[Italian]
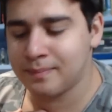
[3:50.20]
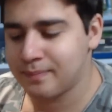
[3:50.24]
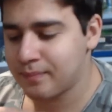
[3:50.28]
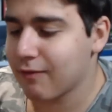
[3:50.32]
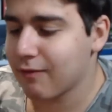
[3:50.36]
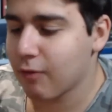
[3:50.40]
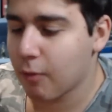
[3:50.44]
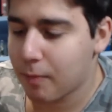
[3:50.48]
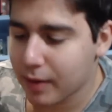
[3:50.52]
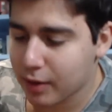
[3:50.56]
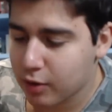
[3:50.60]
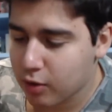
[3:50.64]

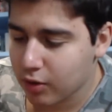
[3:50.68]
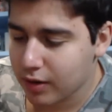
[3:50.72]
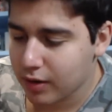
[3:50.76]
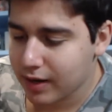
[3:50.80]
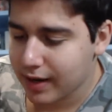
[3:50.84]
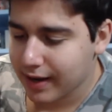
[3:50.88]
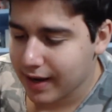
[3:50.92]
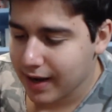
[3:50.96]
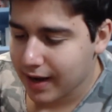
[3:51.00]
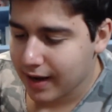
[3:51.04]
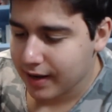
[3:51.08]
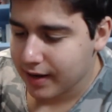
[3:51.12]
cavo per
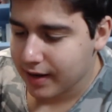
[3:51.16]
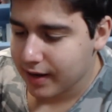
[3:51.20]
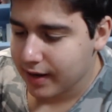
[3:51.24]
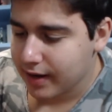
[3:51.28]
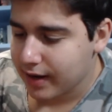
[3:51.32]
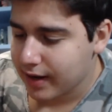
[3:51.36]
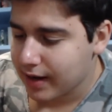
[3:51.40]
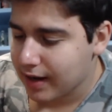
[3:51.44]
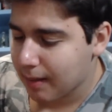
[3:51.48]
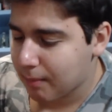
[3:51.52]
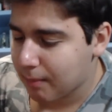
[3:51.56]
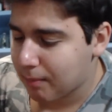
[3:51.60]

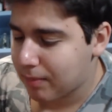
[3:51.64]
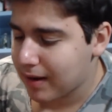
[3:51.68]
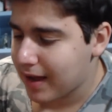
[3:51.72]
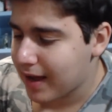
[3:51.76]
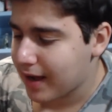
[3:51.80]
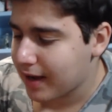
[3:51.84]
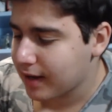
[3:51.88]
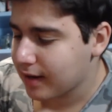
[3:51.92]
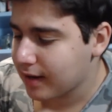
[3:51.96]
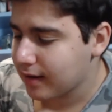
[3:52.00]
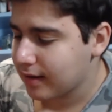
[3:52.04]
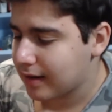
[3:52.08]
collegare la
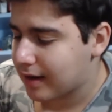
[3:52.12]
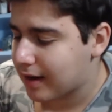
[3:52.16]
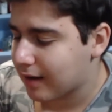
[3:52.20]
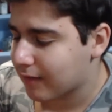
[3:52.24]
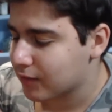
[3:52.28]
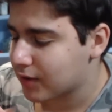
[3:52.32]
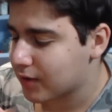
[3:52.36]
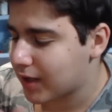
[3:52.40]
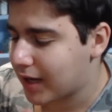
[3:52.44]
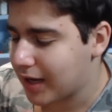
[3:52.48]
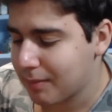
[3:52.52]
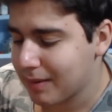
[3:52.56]
play, il
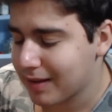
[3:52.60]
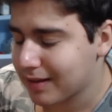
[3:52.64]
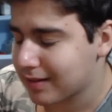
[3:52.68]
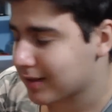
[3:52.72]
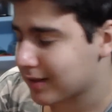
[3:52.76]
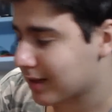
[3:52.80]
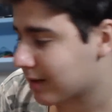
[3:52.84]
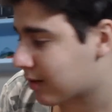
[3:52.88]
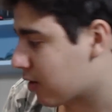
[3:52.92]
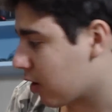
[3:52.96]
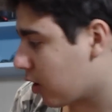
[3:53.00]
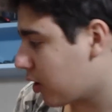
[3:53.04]
cavo di
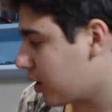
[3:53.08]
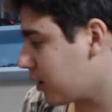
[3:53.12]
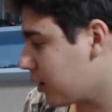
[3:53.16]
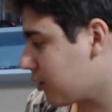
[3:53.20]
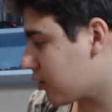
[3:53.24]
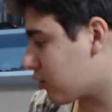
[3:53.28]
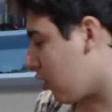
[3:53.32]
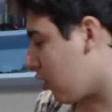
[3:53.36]
alimentazione,